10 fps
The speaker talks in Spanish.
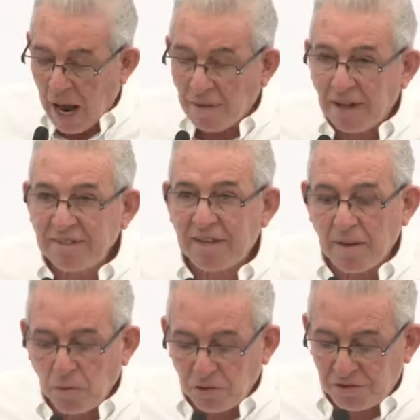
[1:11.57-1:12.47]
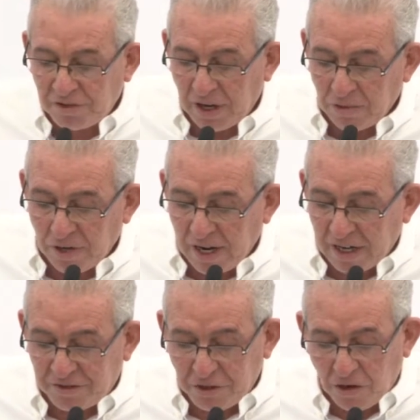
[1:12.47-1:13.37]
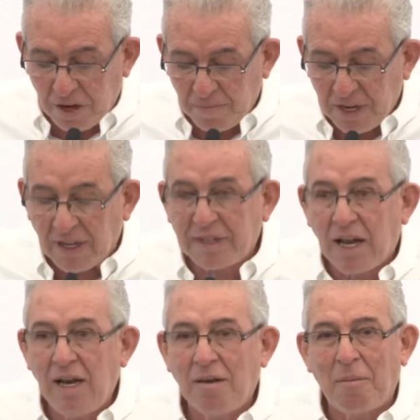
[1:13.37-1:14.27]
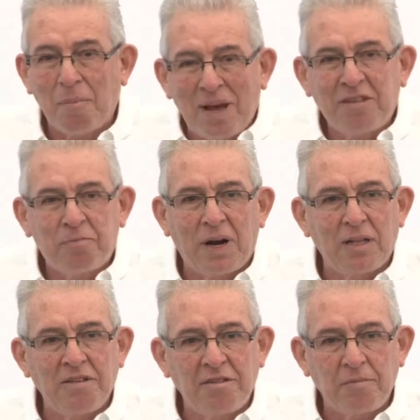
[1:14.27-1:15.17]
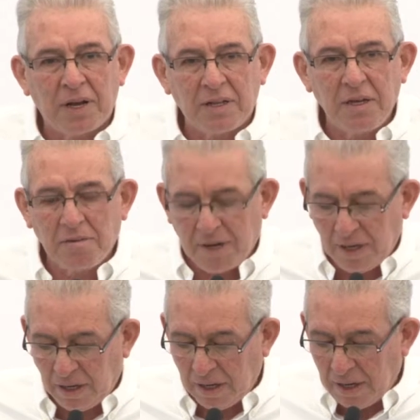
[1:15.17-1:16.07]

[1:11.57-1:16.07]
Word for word: Avanzamos en una gestión ambiental más participativa,